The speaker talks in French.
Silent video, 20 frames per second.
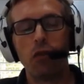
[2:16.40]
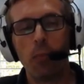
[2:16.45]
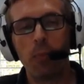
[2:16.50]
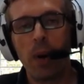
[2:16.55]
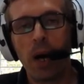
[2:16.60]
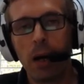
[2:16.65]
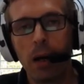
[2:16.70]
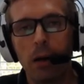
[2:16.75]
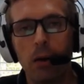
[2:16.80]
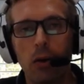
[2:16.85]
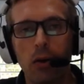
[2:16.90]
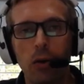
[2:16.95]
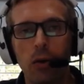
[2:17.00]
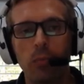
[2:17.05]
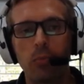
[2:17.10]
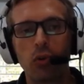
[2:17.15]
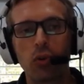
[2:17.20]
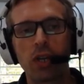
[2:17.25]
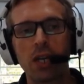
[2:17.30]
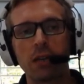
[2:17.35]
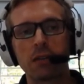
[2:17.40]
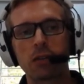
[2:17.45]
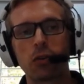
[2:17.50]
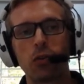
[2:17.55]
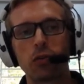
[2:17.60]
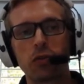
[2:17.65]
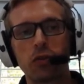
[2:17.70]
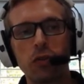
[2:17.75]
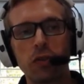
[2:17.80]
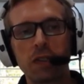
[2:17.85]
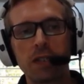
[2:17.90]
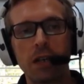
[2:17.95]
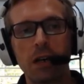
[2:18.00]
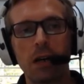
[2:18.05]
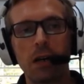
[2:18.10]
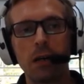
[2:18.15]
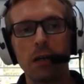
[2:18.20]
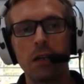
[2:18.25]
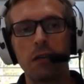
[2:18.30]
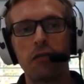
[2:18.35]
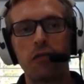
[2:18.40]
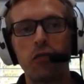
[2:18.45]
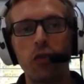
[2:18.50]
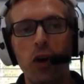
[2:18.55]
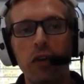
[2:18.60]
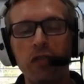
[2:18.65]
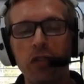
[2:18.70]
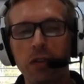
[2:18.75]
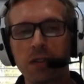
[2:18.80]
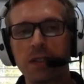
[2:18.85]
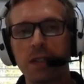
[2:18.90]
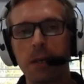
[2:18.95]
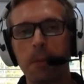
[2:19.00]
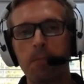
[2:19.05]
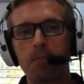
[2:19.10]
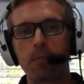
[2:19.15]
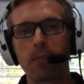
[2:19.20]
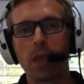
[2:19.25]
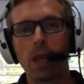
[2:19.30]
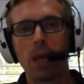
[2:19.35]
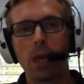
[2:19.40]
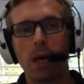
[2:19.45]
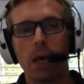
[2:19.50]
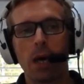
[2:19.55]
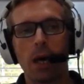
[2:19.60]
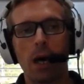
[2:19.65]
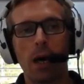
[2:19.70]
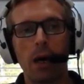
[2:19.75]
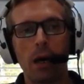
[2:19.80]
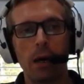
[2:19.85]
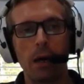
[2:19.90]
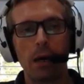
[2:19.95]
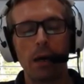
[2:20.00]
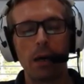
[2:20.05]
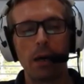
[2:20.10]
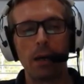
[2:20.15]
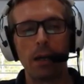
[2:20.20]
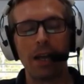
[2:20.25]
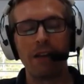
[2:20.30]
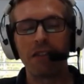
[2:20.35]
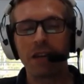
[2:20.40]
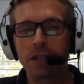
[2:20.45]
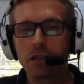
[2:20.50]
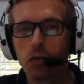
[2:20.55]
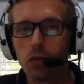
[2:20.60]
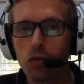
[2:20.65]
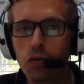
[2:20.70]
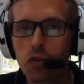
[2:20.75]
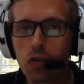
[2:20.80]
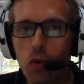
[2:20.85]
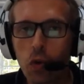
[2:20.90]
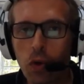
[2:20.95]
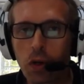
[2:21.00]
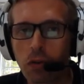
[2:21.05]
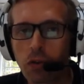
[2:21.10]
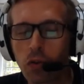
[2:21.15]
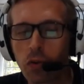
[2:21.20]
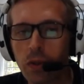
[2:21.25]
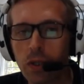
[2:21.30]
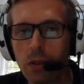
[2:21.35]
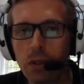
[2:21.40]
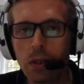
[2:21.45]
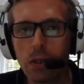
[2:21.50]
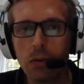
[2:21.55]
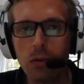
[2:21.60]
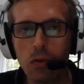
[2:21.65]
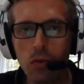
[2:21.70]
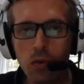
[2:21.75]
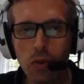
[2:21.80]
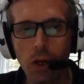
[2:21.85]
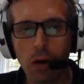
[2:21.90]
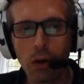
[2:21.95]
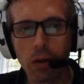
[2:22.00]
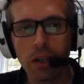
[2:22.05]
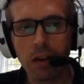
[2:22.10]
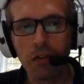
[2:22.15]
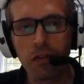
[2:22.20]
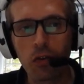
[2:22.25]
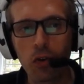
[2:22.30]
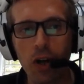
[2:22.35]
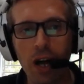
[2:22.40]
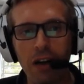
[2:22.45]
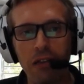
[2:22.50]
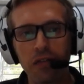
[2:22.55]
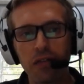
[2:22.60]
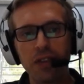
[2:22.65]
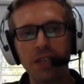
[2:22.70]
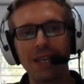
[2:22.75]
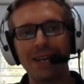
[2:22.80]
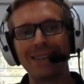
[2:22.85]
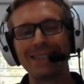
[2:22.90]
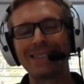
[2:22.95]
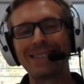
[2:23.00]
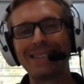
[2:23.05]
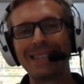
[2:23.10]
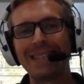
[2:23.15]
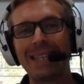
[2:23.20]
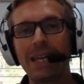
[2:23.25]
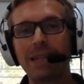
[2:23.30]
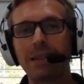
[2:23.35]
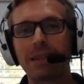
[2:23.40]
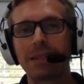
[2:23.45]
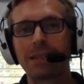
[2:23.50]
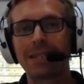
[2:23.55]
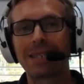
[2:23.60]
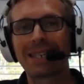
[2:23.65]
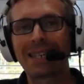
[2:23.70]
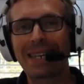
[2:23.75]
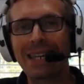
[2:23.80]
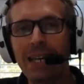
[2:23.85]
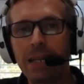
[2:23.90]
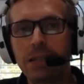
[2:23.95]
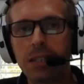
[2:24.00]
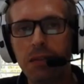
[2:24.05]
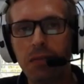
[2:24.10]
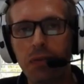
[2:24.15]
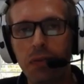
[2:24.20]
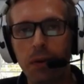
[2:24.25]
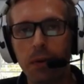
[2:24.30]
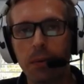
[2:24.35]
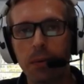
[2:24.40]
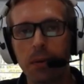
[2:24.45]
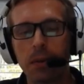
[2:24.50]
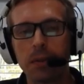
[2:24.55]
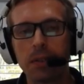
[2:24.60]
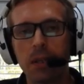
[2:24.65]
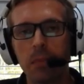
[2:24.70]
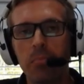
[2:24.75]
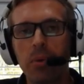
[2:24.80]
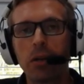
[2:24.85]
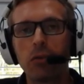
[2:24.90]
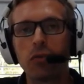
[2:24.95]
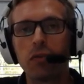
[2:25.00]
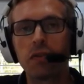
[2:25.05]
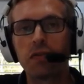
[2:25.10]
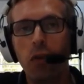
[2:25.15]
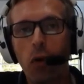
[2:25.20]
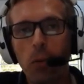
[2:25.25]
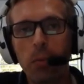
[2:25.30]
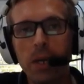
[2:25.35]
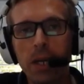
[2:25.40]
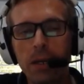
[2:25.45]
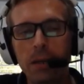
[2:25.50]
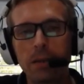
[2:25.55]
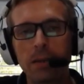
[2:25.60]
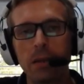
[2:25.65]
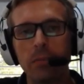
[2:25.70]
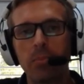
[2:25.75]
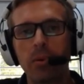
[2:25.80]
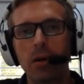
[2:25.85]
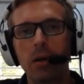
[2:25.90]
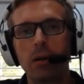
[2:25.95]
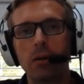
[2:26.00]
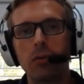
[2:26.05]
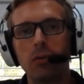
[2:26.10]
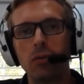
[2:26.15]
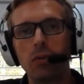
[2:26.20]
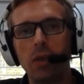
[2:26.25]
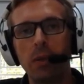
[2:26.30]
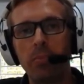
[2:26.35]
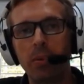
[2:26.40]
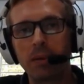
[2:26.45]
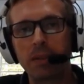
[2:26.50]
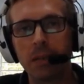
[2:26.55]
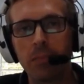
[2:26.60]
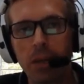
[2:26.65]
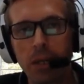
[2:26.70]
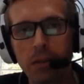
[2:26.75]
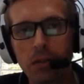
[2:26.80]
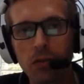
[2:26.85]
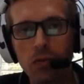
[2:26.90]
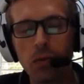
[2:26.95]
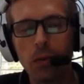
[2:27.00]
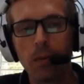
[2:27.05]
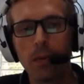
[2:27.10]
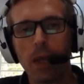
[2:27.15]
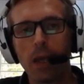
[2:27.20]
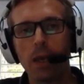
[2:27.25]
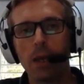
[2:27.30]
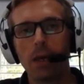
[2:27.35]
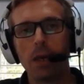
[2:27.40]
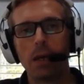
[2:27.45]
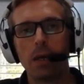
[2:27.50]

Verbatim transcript: il ne faut pas bloquer à cause de ça, il faut avancer. la vraie solution quand on est nul en infographie, c'est d'être créatif. C'est pas de se former, c'est pas de dépenser plein de sous